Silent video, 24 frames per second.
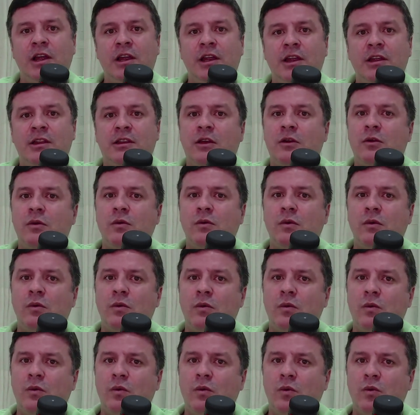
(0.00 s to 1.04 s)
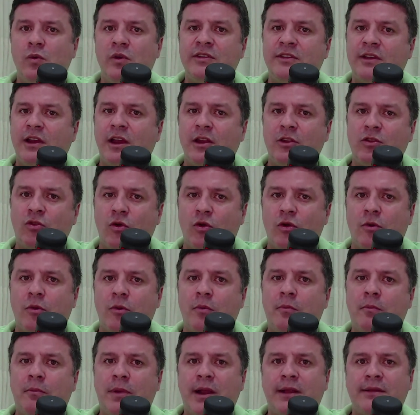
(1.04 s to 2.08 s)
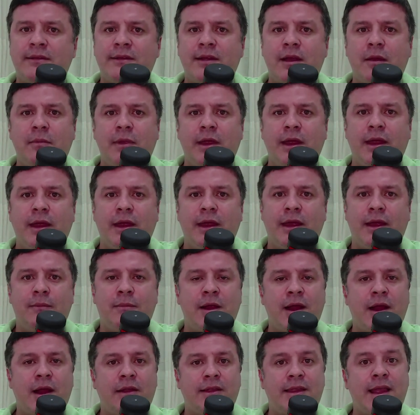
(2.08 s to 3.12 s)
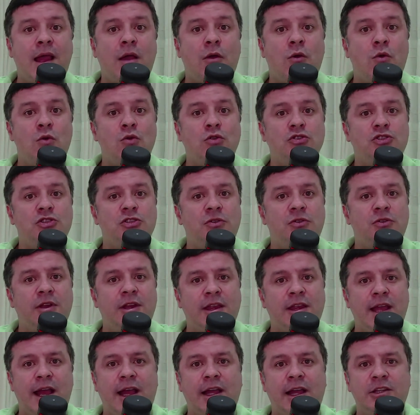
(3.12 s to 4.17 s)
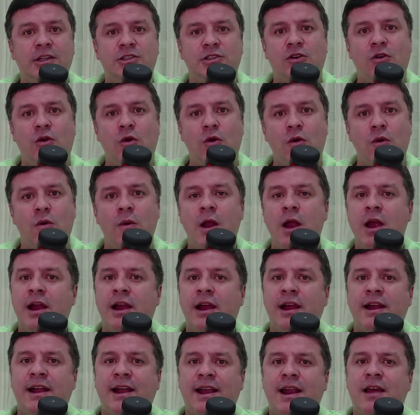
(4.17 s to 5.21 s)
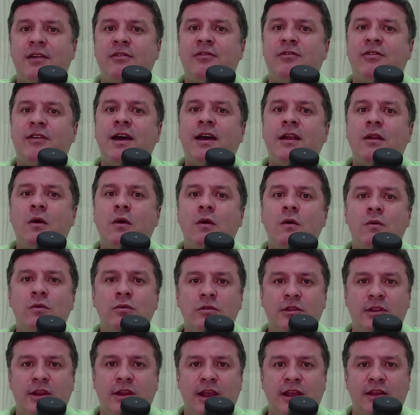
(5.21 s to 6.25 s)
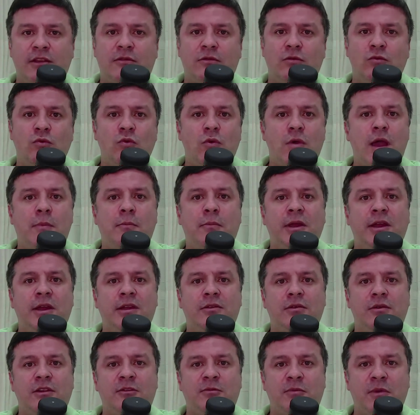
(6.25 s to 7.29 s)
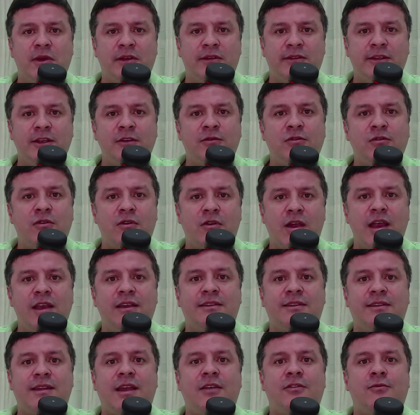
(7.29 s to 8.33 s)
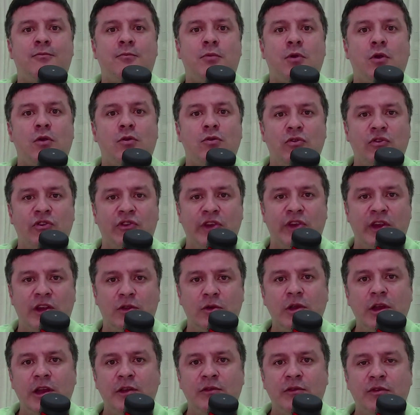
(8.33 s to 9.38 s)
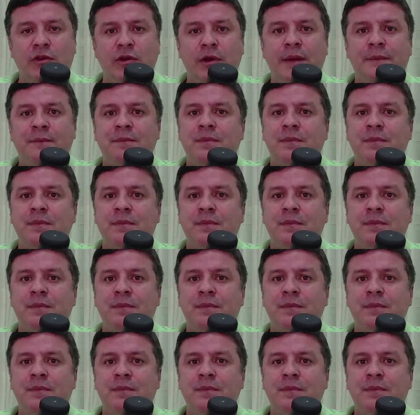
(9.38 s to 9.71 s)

Então, o escritor, para saber, para dar continuidade ou gravar algum texto num capítulo específico que ele está produzindo o livro,